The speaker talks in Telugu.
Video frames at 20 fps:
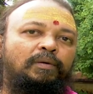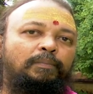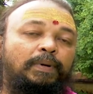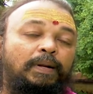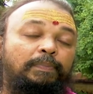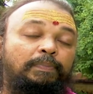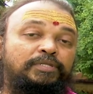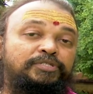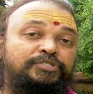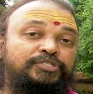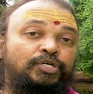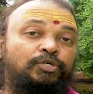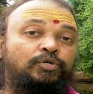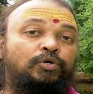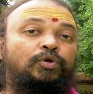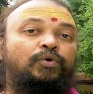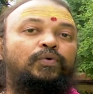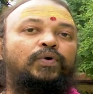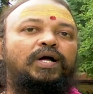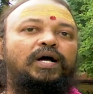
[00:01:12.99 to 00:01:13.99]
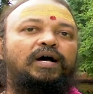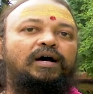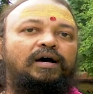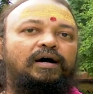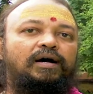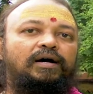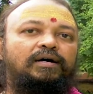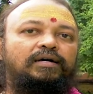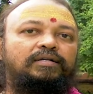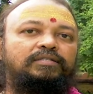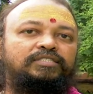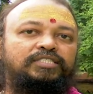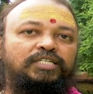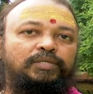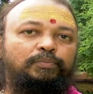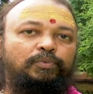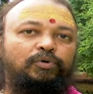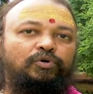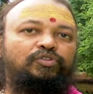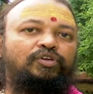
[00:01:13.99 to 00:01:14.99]
ప్రపంచ గురువుగా
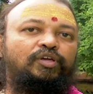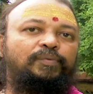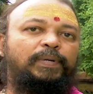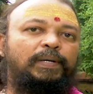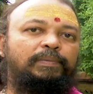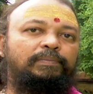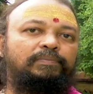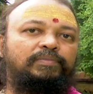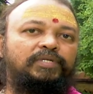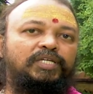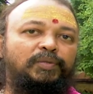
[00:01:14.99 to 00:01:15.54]
జంబూద్వీపం